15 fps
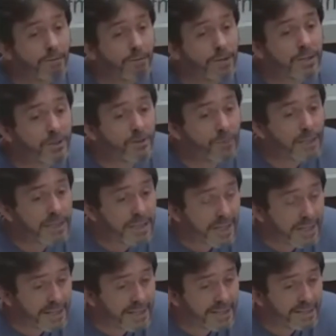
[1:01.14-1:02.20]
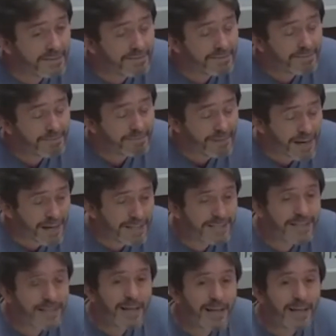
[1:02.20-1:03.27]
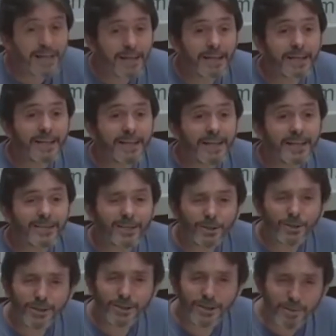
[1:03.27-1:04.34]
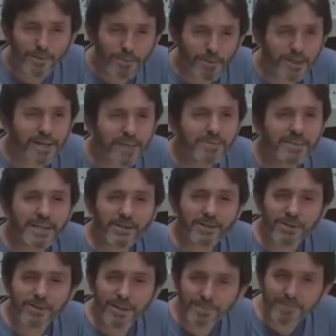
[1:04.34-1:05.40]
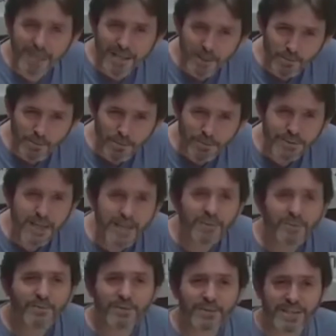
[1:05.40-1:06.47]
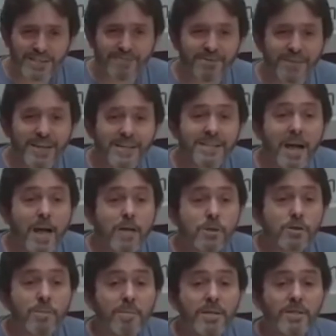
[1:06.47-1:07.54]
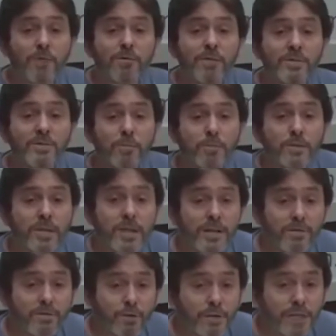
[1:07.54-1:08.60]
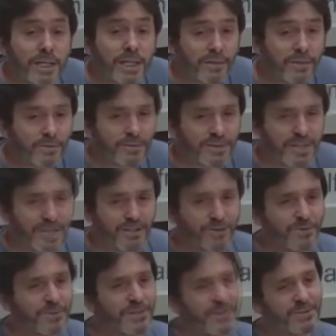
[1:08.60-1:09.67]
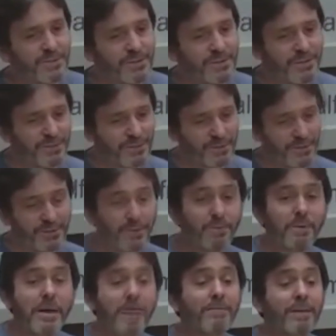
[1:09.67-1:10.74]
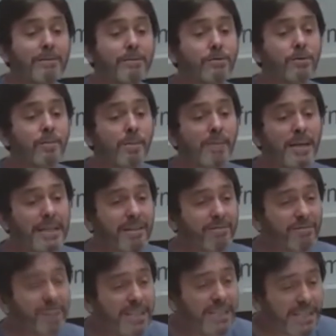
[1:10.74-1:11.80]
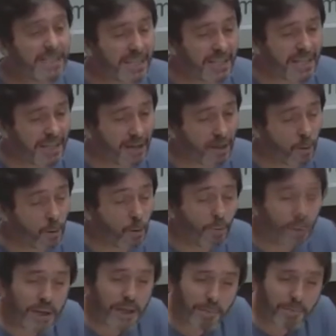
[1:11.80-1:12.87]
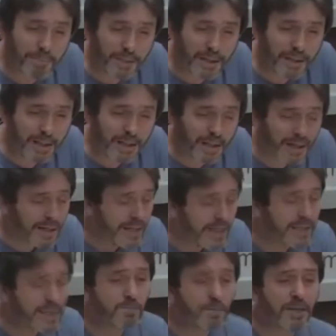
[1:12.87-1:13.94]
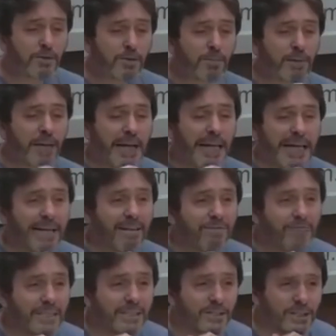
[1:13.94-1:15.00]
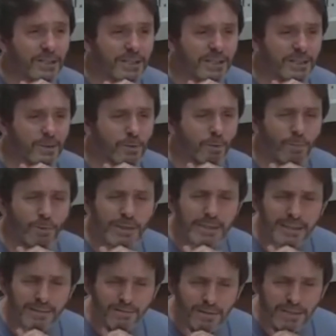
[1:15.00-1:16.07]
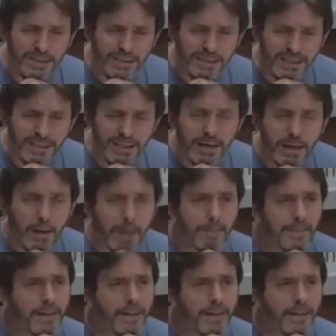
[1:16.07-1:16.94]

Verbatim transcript: nem você do Instagram mas uh, a gente tem programas que a gente sempre está respondendo, dessa vez somente ao vivo por telefone 31710221. Falamos sobre metafísica, cromoterapia, esse espaço para refletir. Como está você